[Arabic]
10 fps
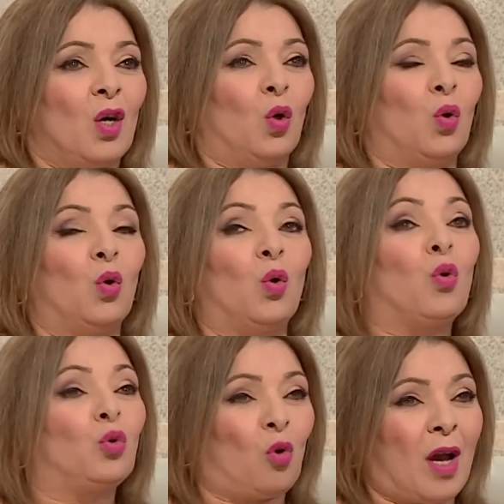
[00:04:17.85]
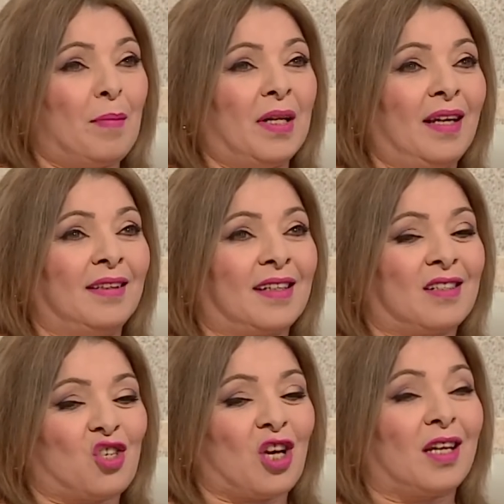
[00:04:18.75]
ودوكا من عندك
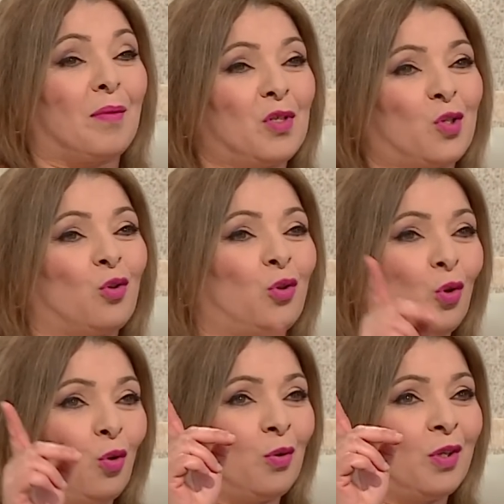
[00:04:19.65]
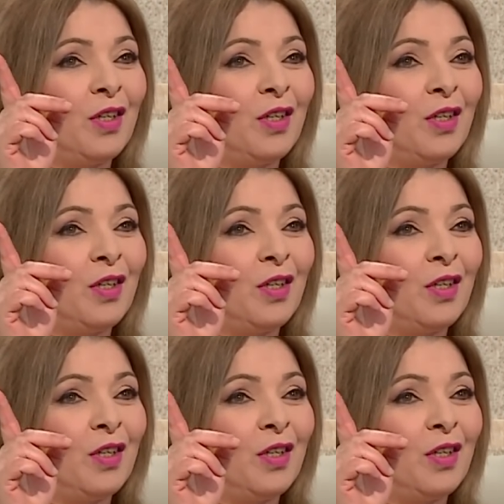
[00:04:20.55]
ان شاء الله من استوديو